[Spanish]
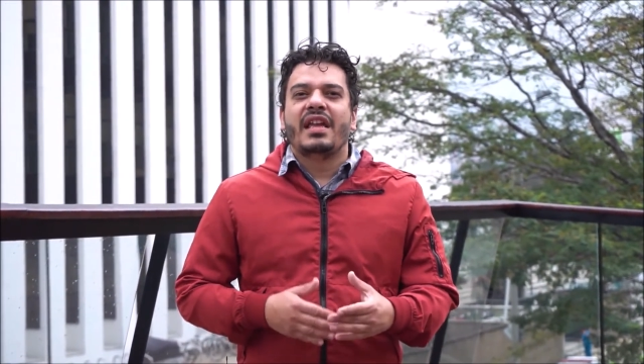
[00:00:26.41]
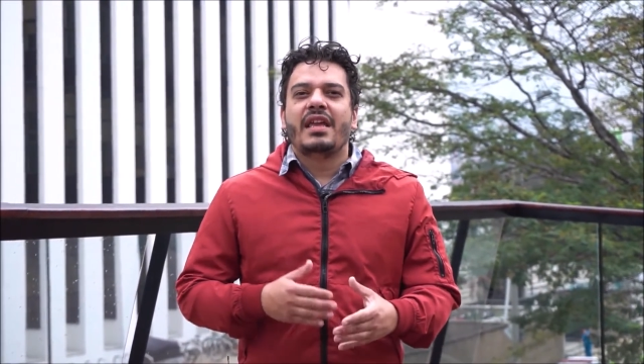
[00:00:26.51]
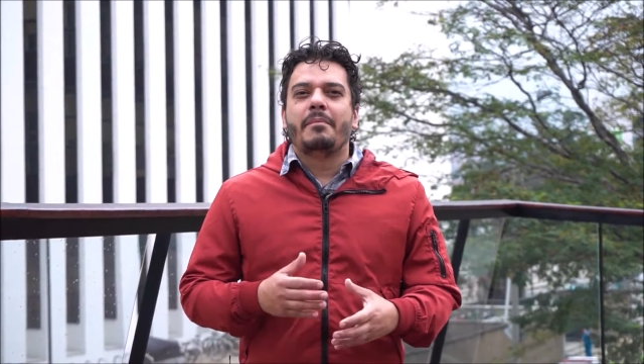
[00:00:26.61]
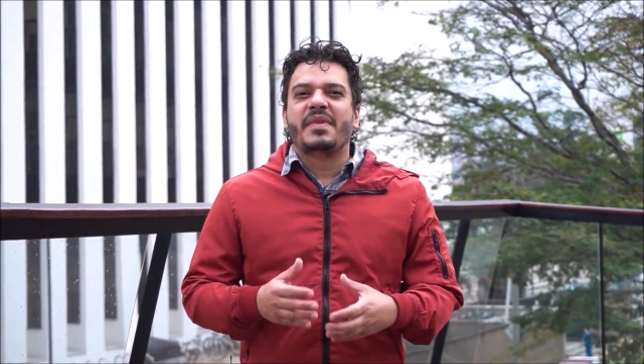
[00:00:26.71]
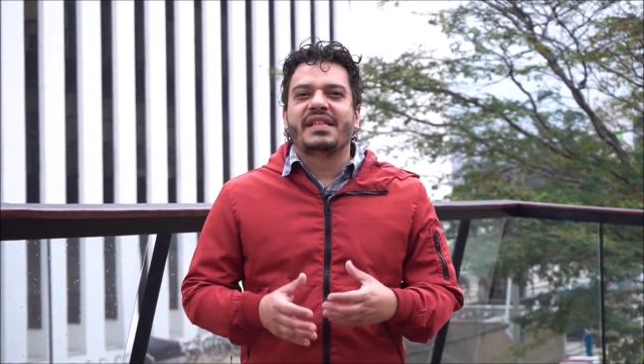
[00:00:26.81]
y
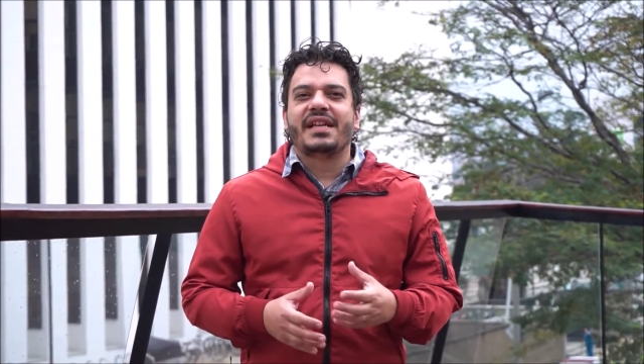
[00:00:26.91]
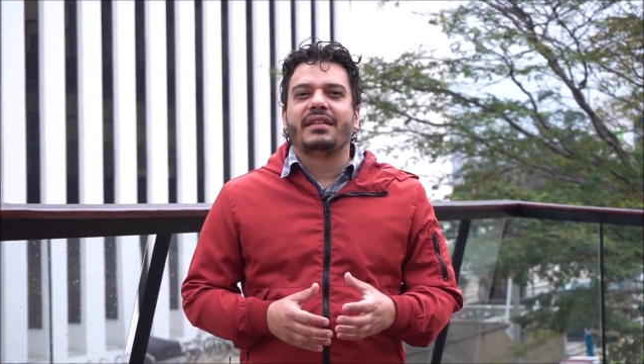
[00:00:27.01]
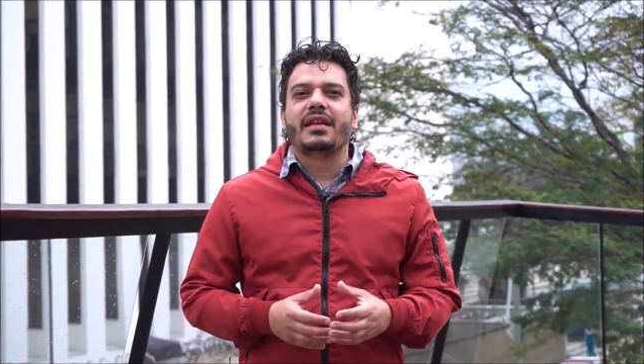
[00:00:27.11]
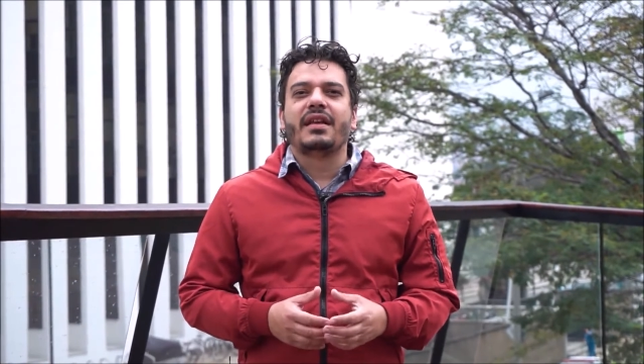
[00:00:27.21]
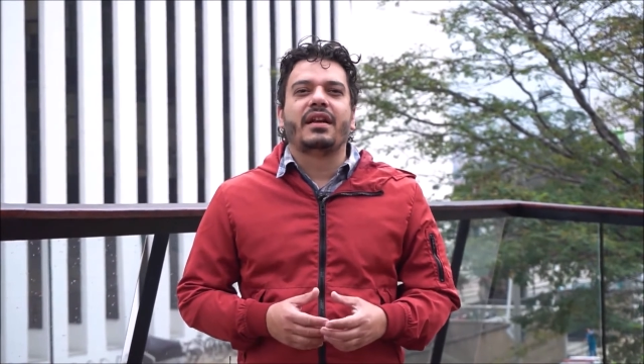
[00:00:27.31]
empiecen a
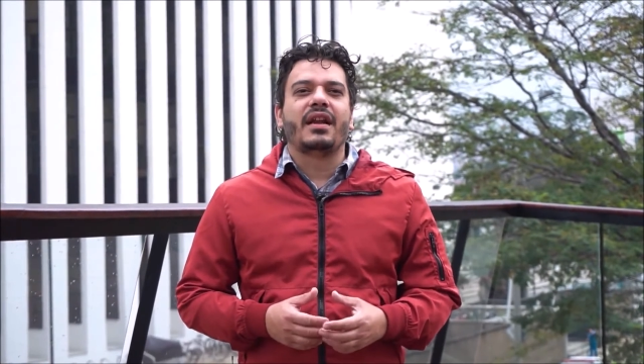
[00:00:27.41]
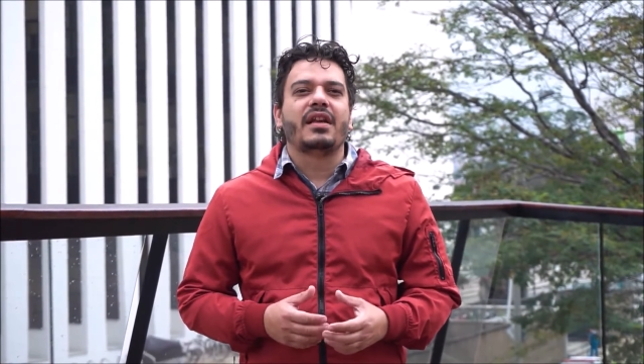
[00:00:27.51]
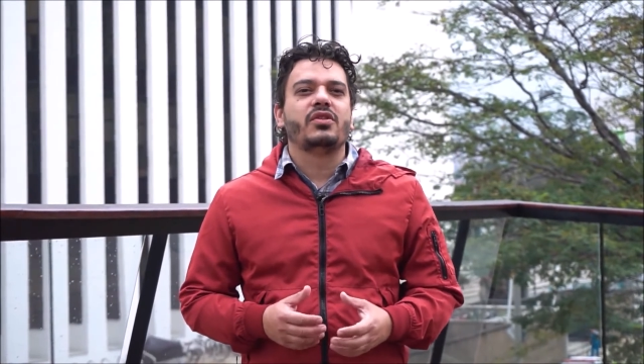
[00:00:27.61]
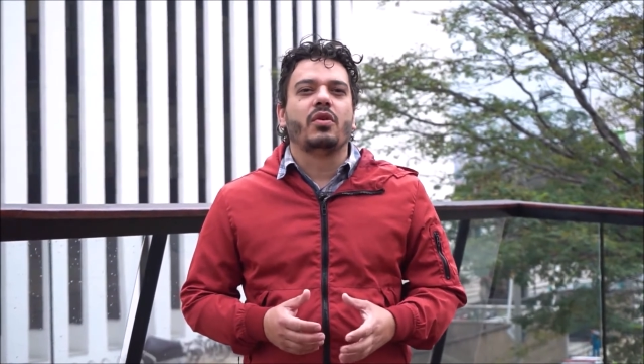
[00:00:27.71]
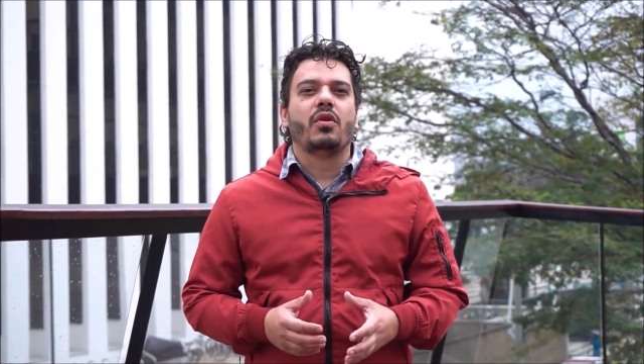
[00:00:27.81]
tener
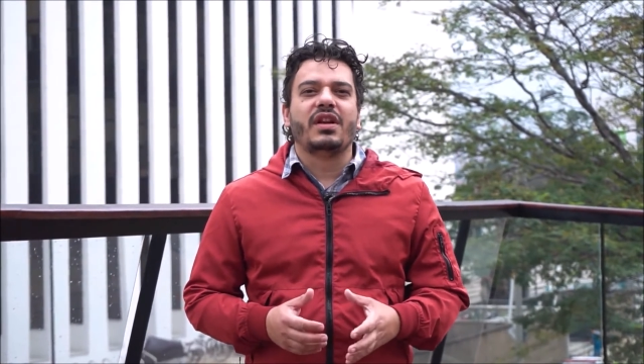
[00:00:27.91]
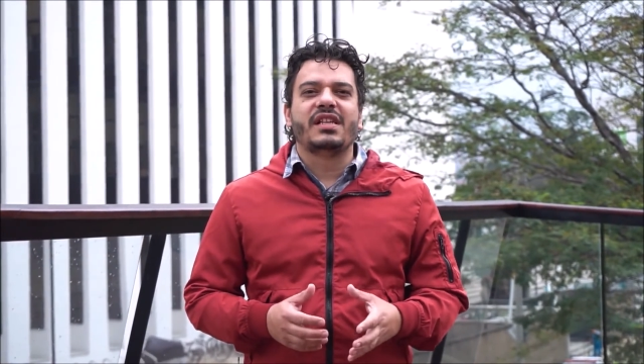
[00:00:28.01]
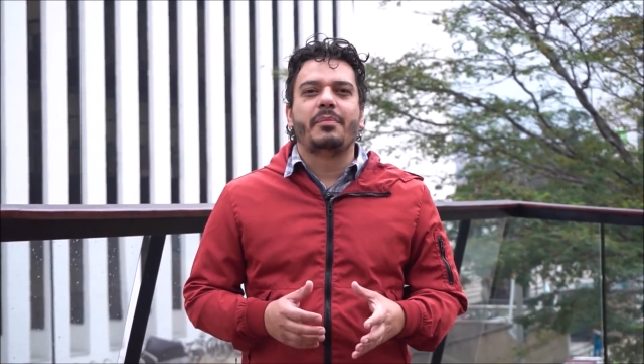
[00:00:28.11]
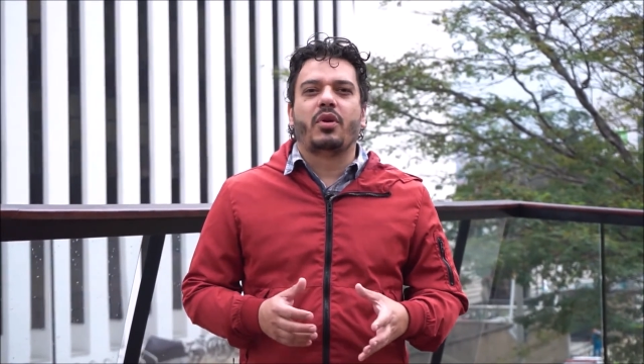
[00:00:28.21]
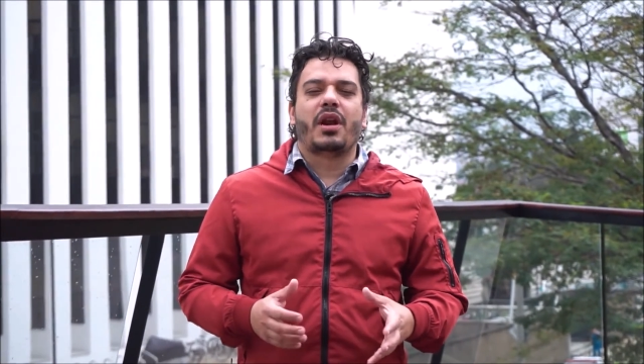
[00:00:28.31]
relación con
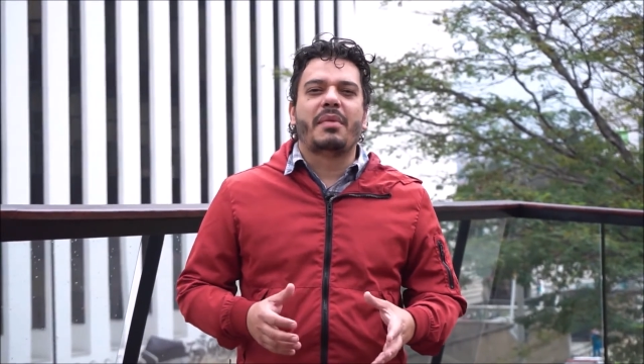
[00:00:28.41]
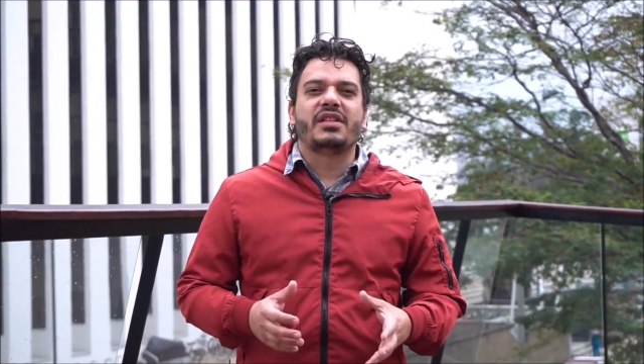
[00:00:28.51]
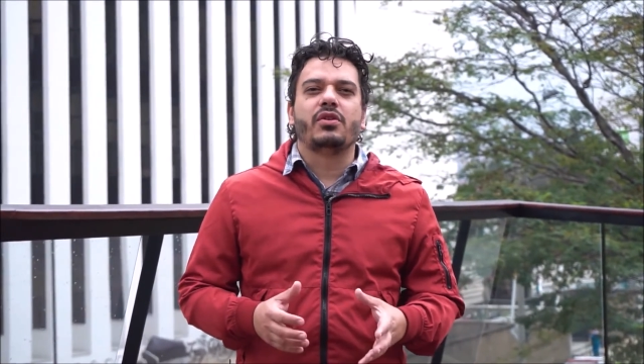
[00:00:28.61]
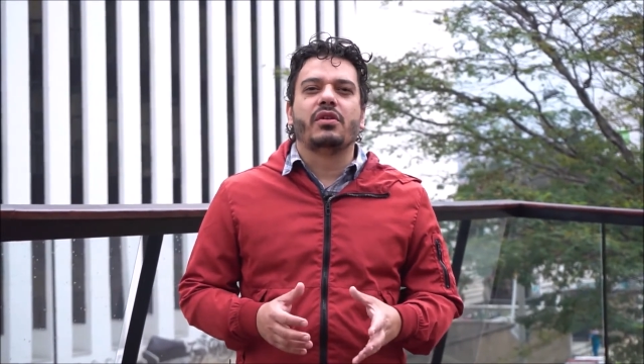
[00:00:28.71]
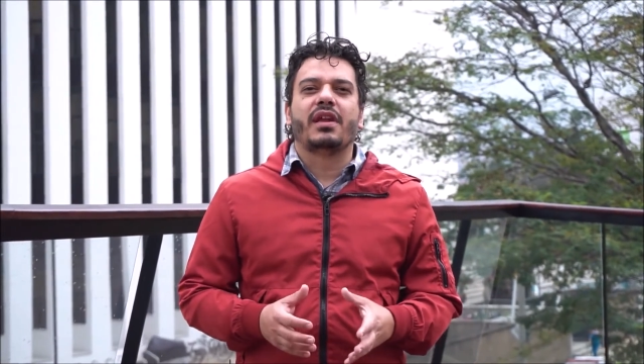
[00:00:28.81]
esa
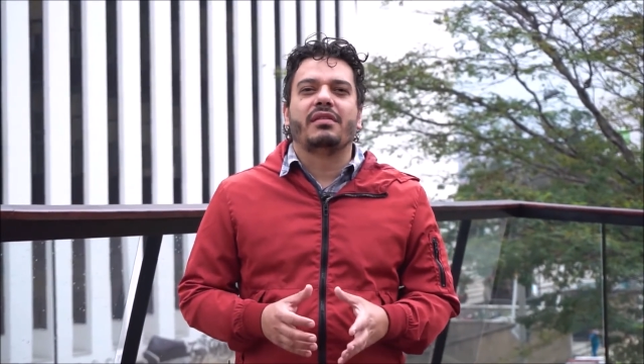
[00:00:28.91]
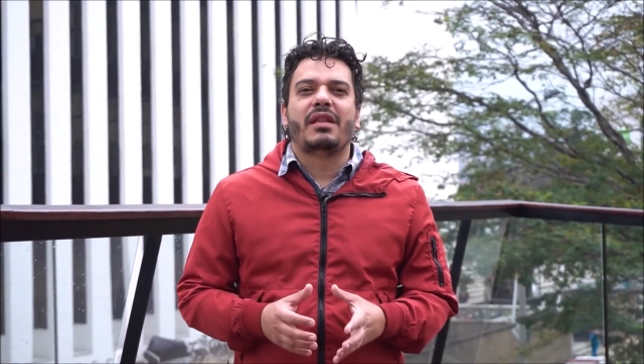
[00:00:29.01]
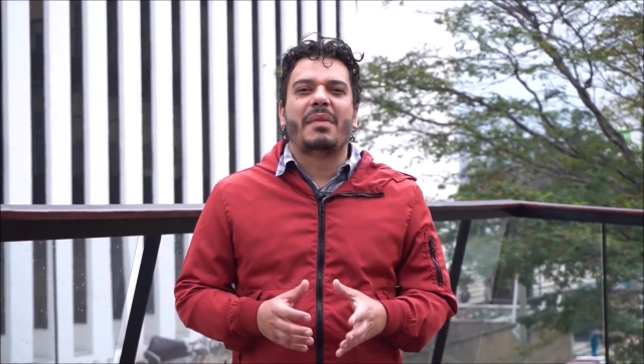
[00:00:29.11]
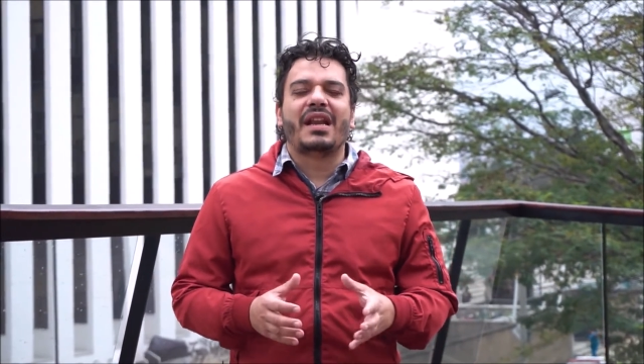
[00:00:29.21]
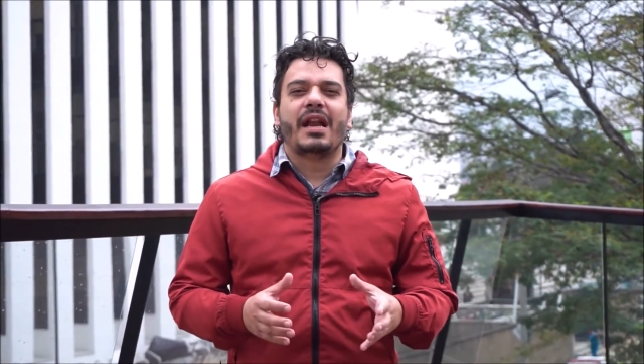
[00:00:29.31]
programación
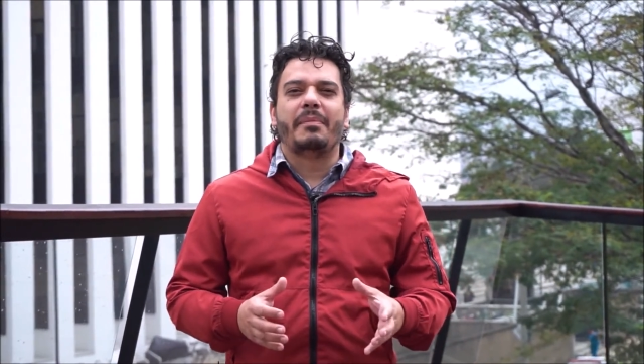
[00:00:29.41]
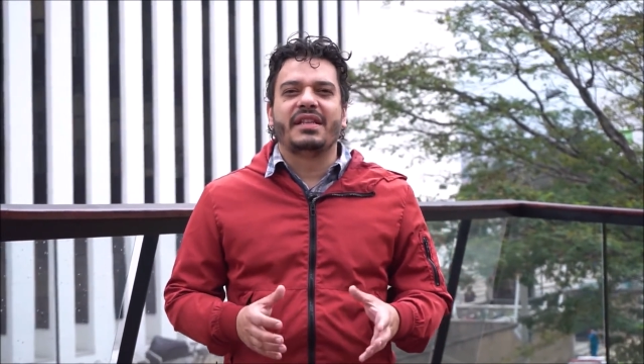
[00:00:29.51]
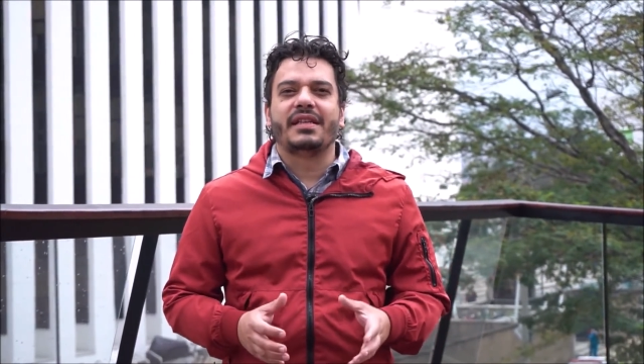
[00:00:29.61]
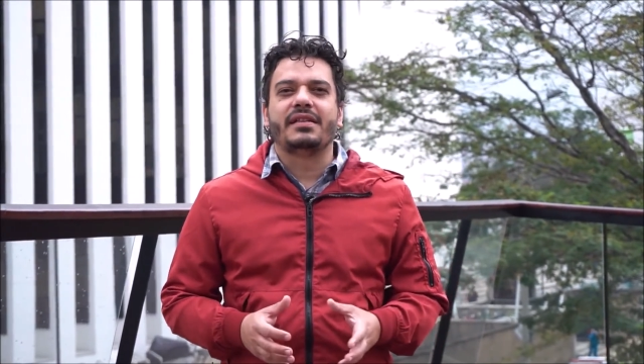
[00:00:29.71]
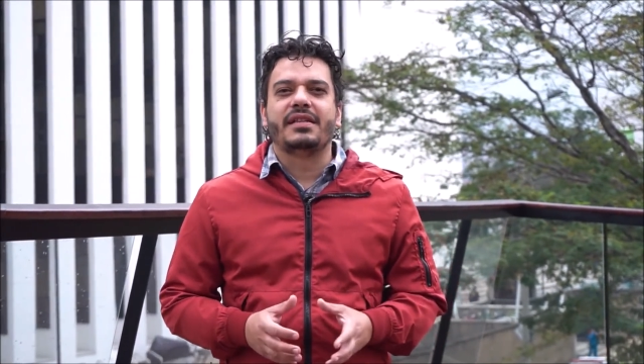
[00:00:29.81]
de manera
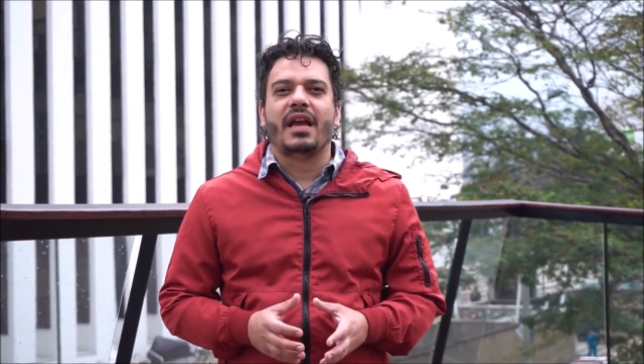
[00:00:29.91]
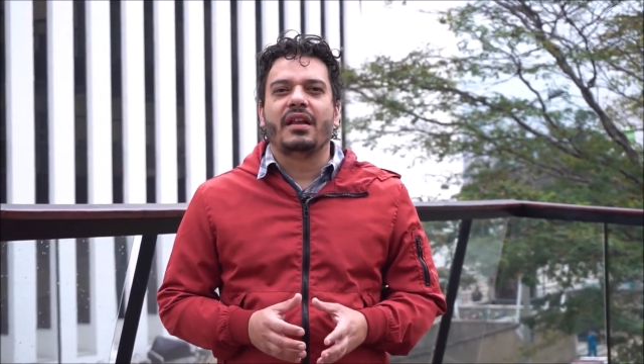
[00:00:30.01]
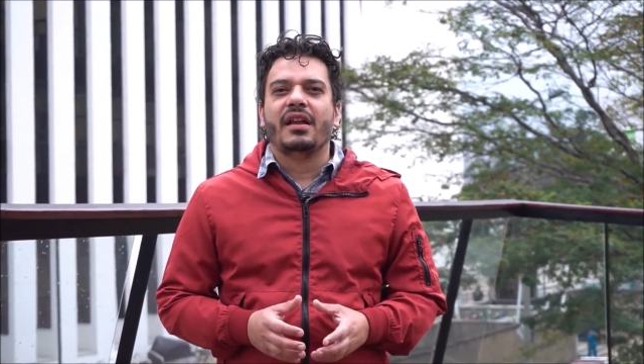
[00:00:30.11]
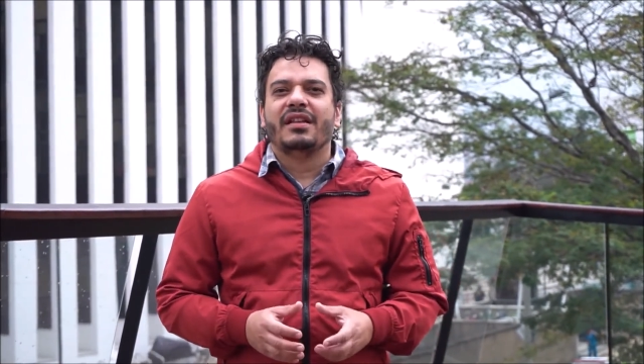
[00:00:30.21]
presencial.